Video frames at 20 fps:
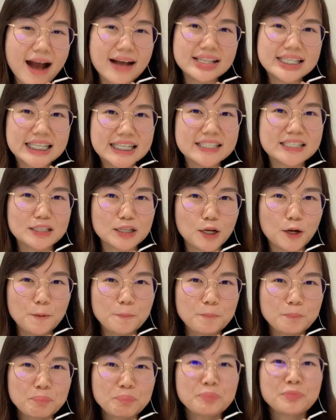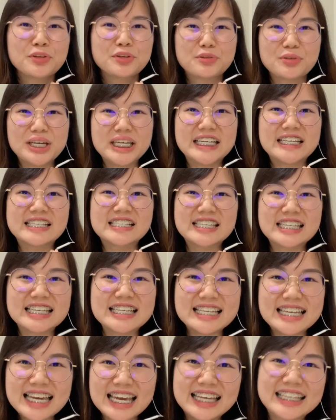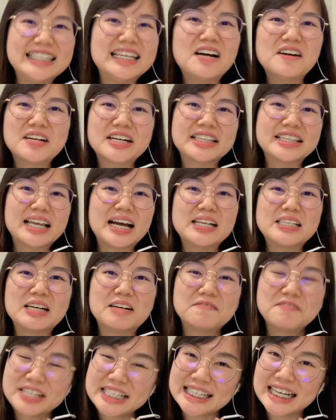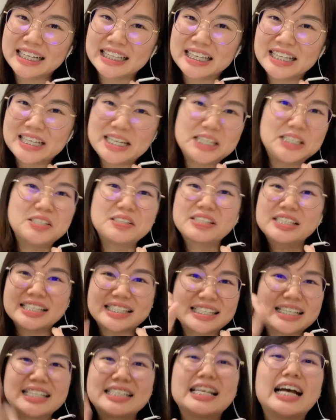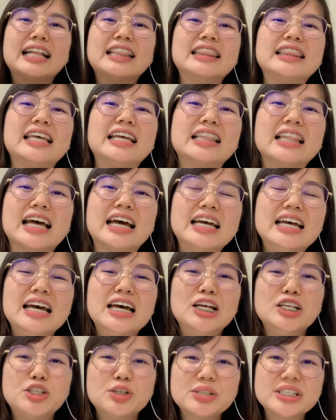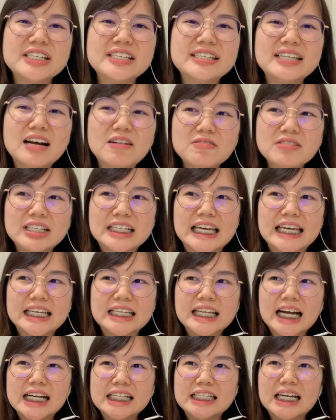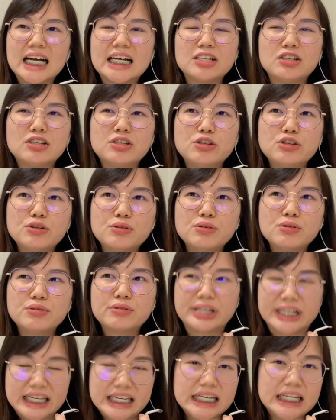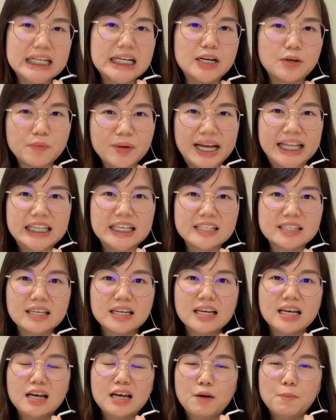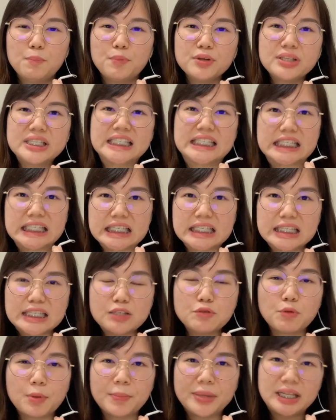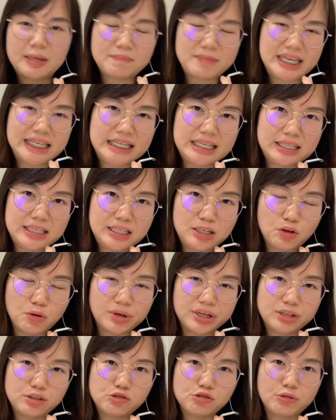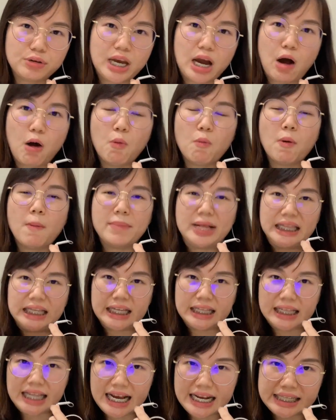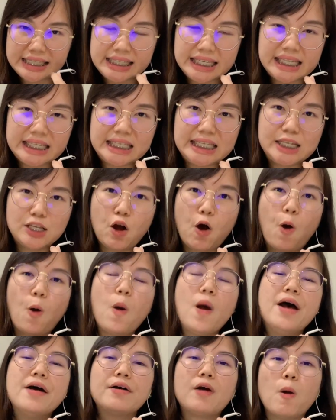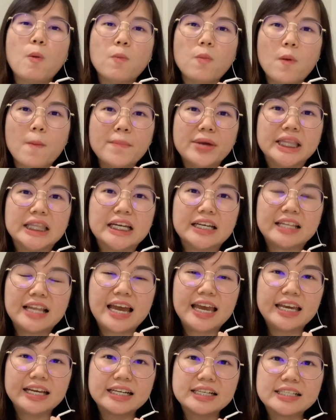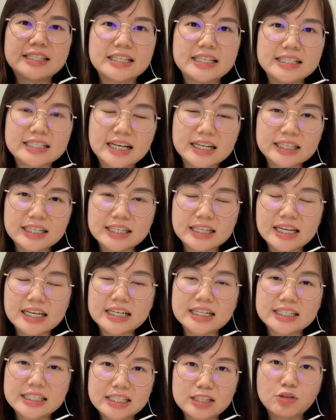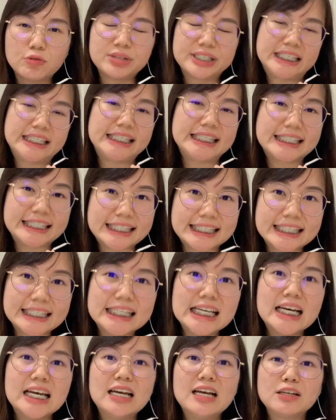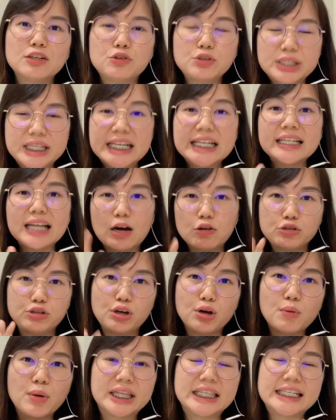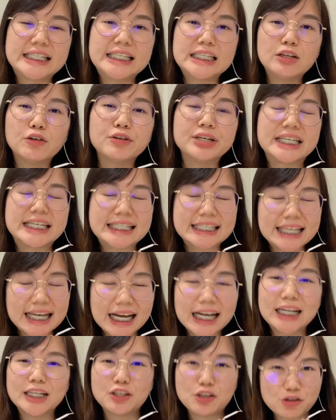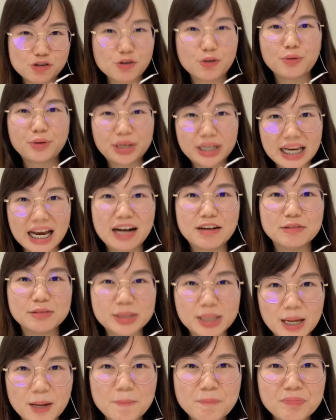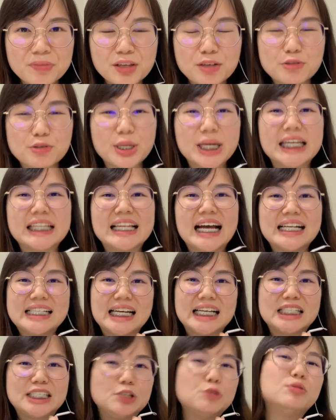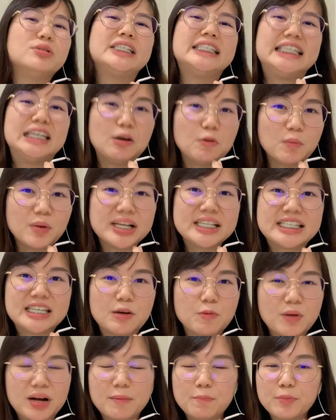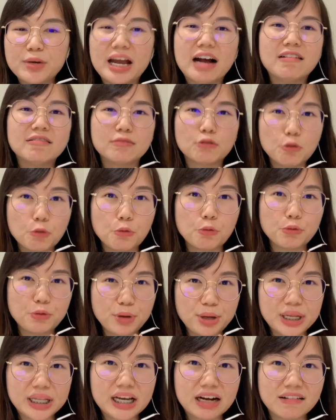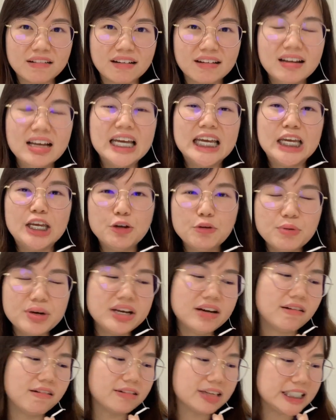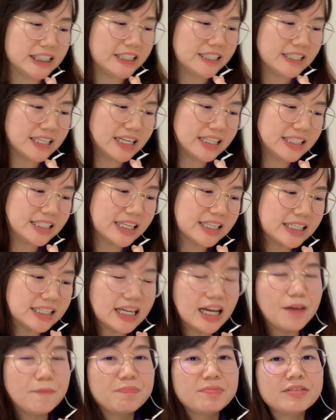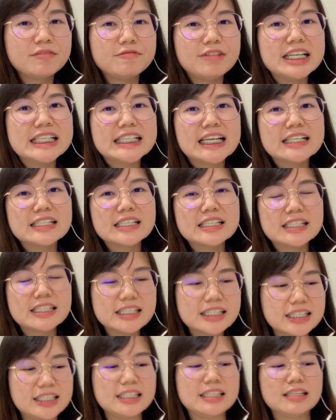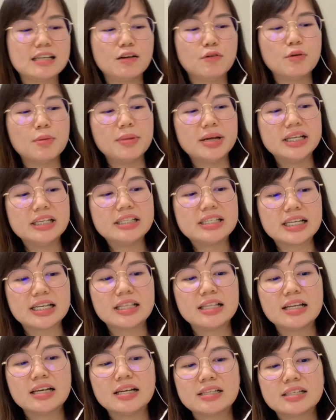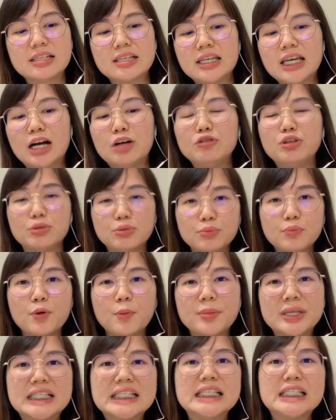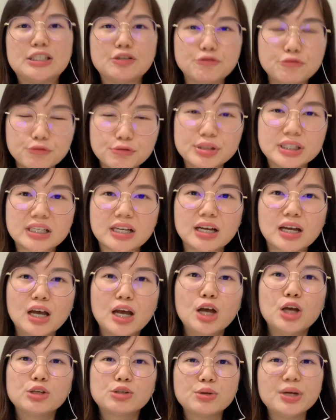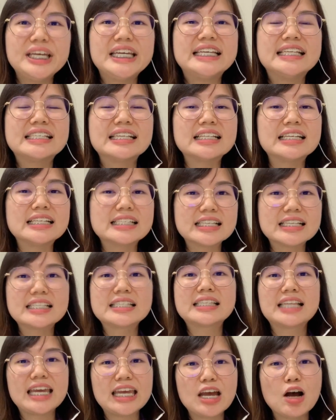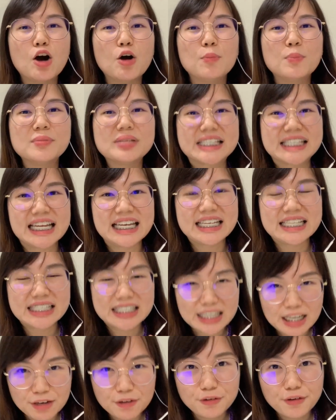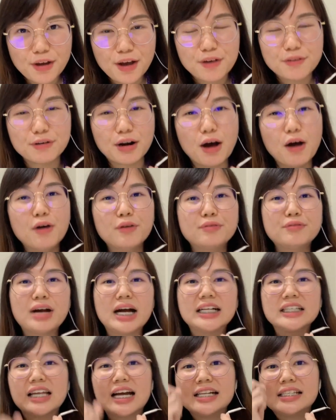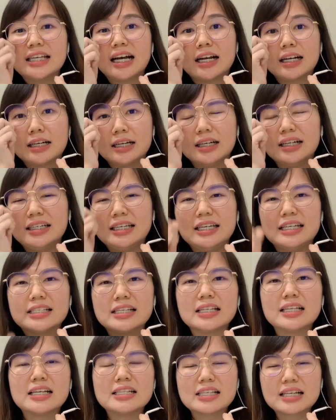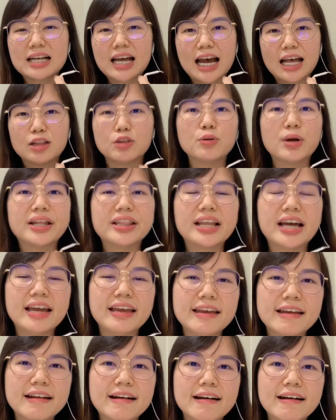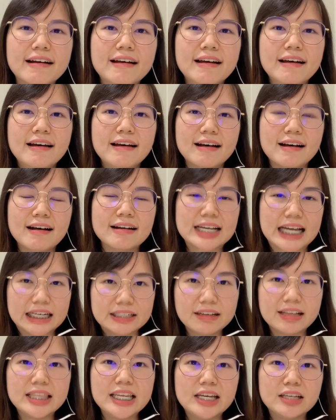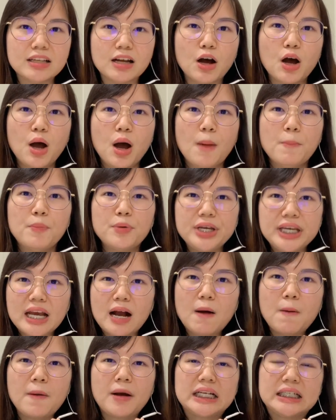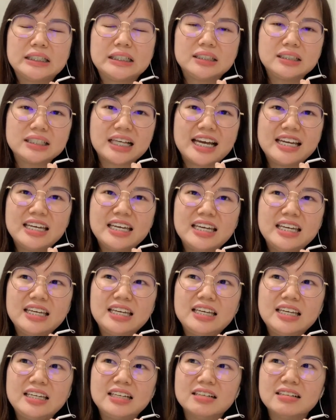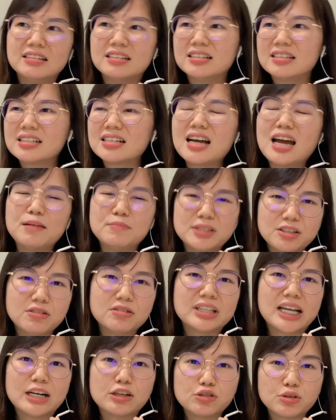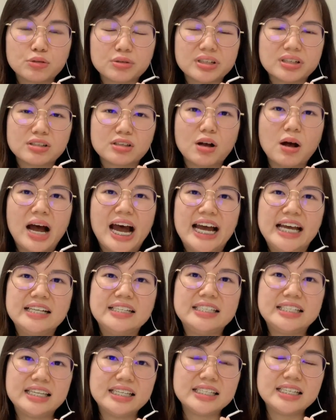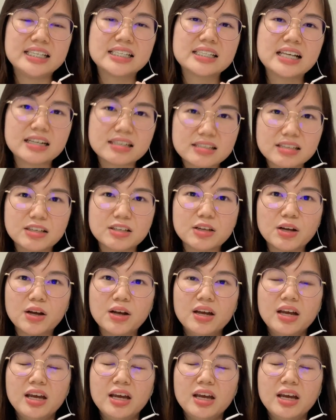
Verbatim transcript: 这样子哦，所以今天要跟大家分享的呢，就是这三点啦，就是要给大家就 create 一个 awareness。不只是我们的免疫系统很重要，我们的代谢系统跟我们的那一个心脏的那个系统，其实心脑血管的系统也是很重要的，所以大家就千万千万不要忽略掉了。因为哦，我跟你讲，真的，人生是自己的，我们真的是要由我们自己负责。所以真的是 stay home, stay safe，然后让大家可以真的是砍断那一个呃感染链了，不要。在呃这个 MCO 当中的时候还节节上升呢，